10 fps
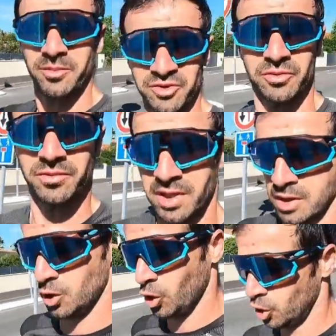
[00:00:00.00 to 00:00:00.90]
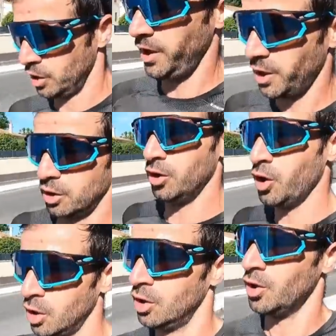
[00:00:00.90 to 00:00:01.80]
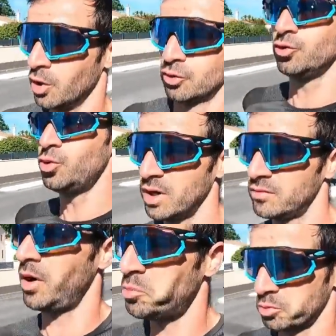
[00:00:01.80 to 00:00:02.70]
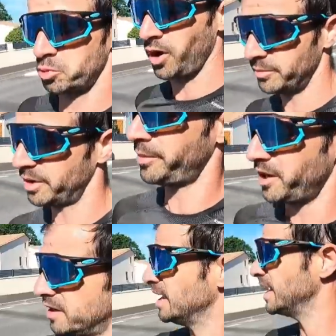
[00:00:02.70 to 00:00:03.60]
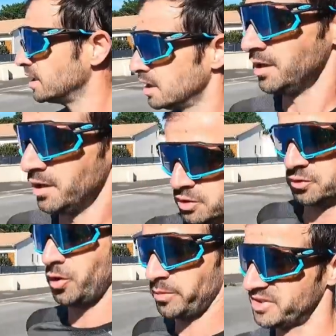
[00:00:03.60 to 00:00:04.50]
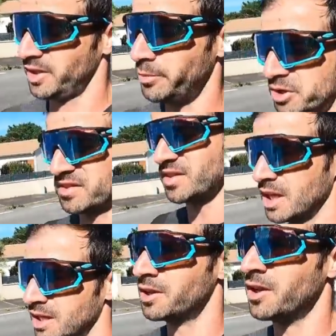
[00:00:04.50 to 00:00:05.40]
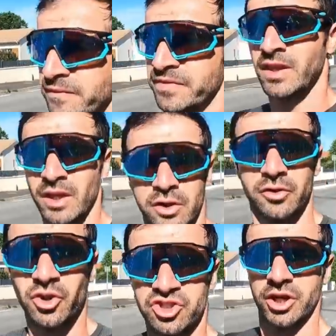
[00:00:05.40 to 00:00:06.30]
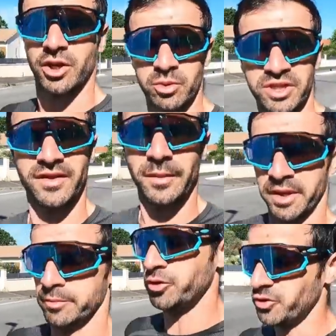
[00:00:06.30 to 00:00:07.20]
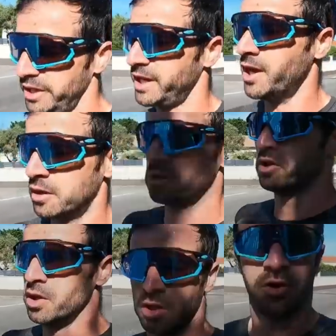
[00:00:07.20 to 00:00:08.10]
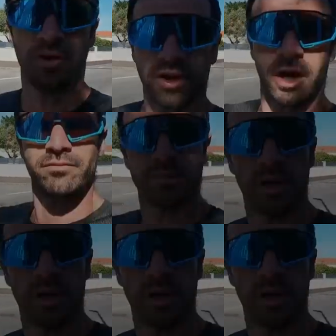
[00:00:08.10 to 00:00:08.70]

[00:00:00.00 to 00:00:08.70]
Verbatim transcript: à la maison. Et euh, du coup à voir pour le programme d'après. Soit on passe à la boxe, soit j'irai rouler cet après-midi au soleil. On verra.